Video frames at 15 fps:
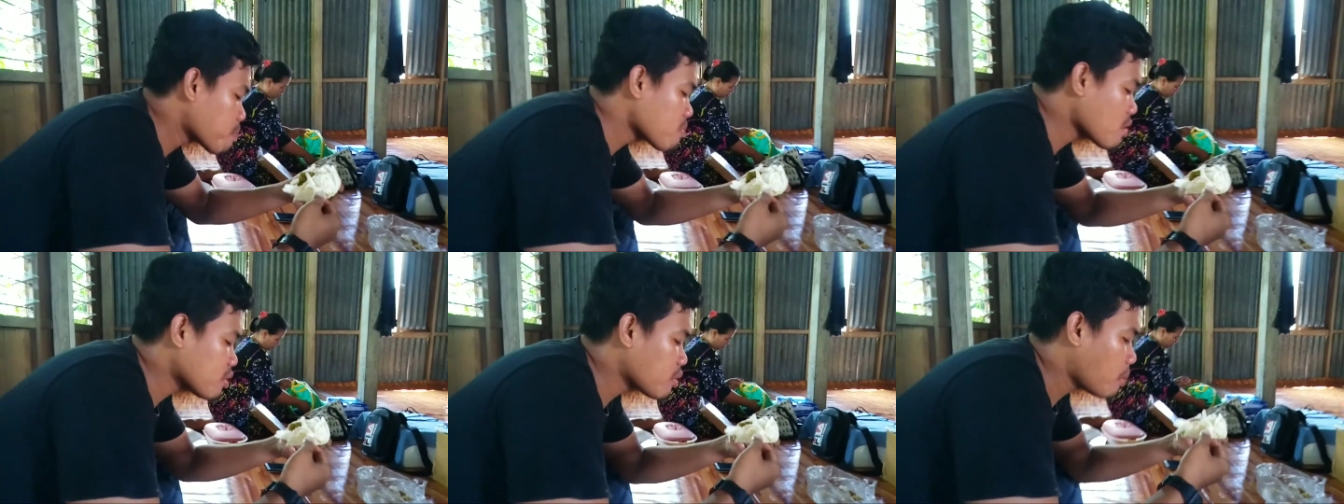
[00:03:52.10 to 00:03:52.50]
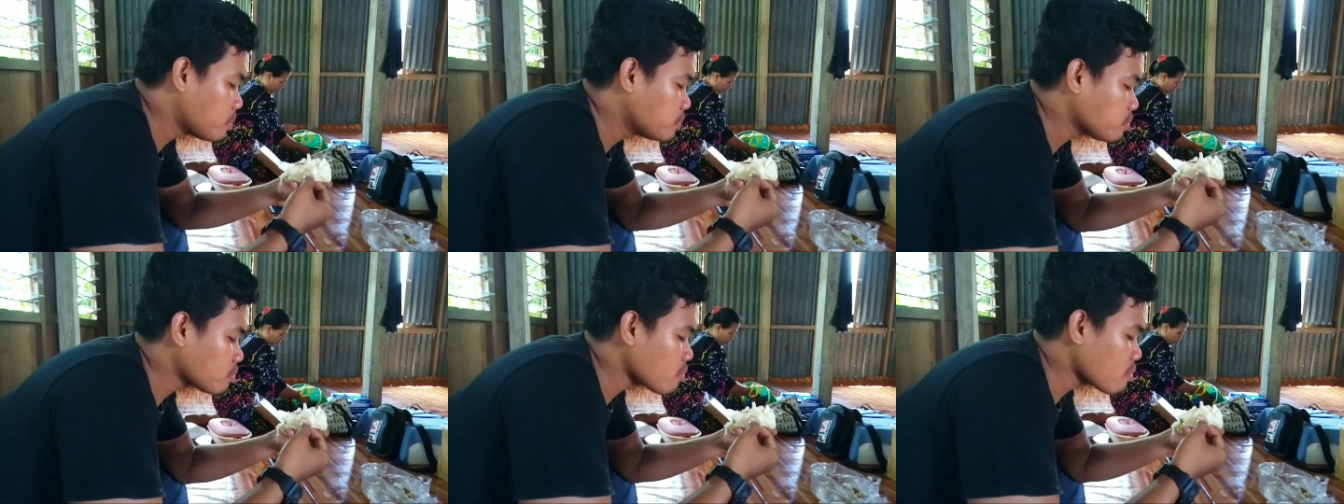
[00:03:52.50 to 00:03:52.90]
menyesal
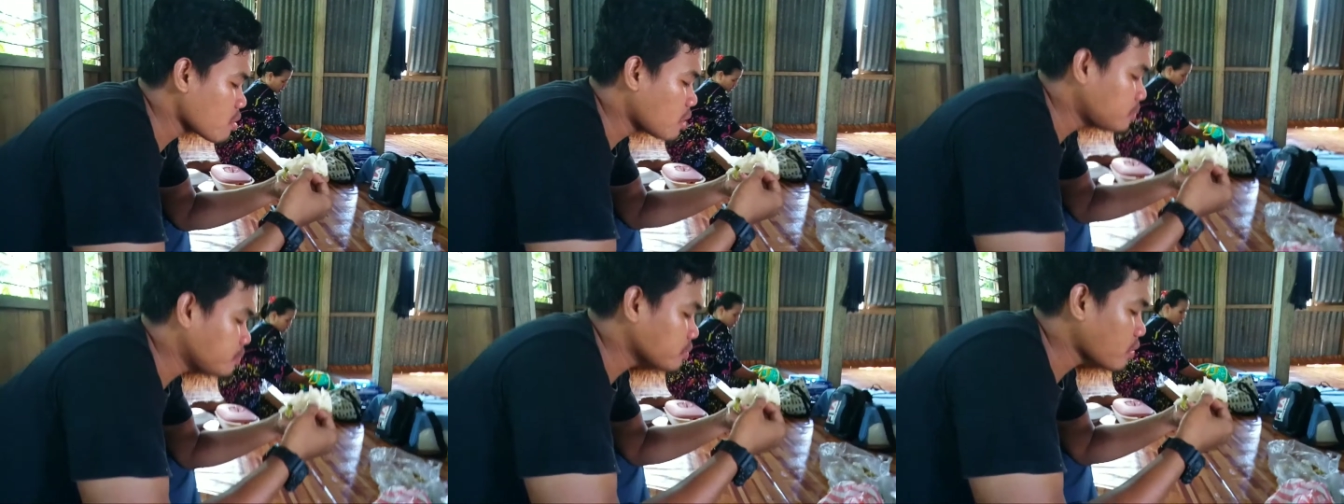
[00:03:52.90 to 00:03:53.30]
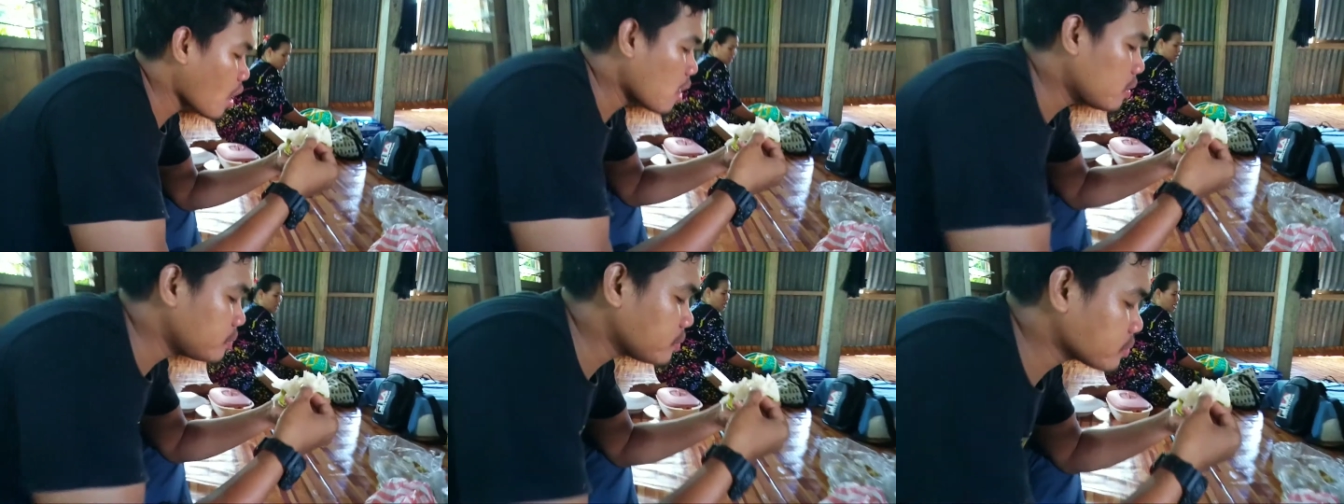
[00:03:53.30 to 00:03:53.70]
sekali hari
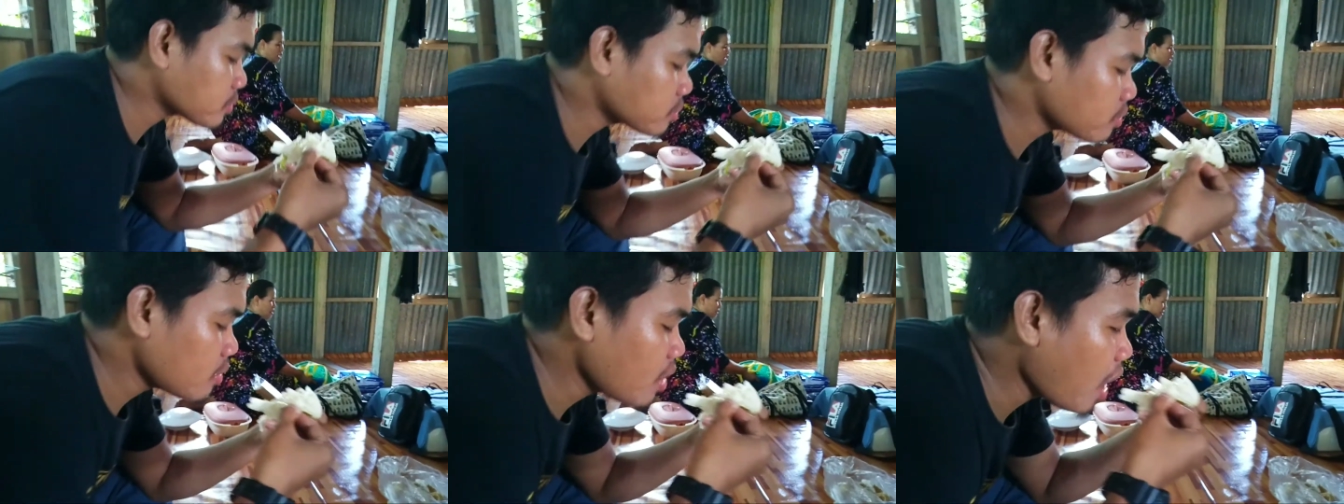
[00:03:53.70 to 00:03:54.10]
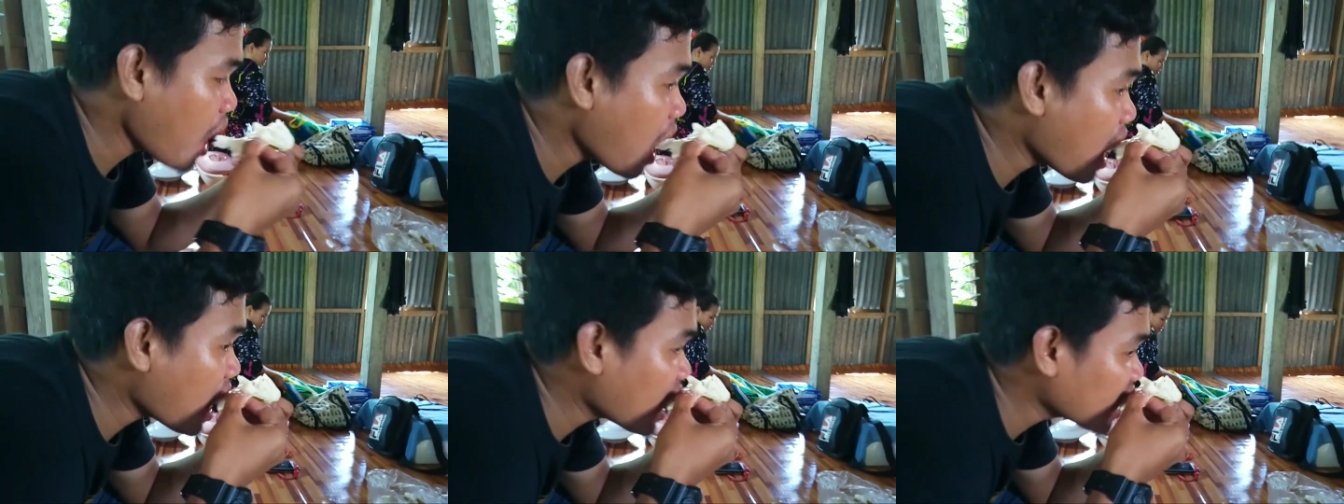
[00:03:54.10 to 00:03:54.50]
ini. Iya.
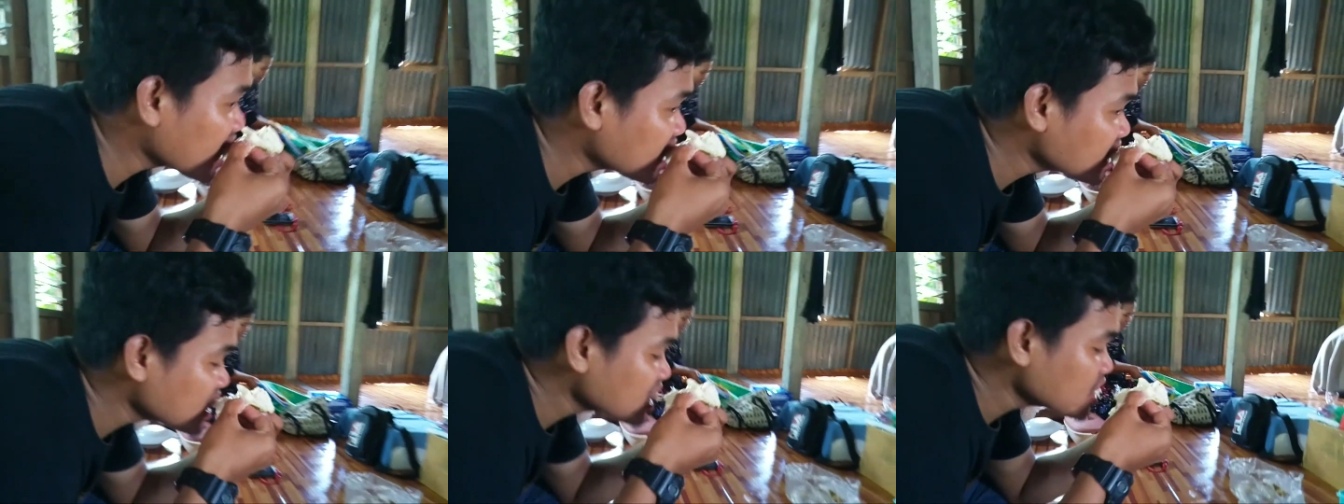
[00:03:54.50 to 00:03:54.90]
Ini ada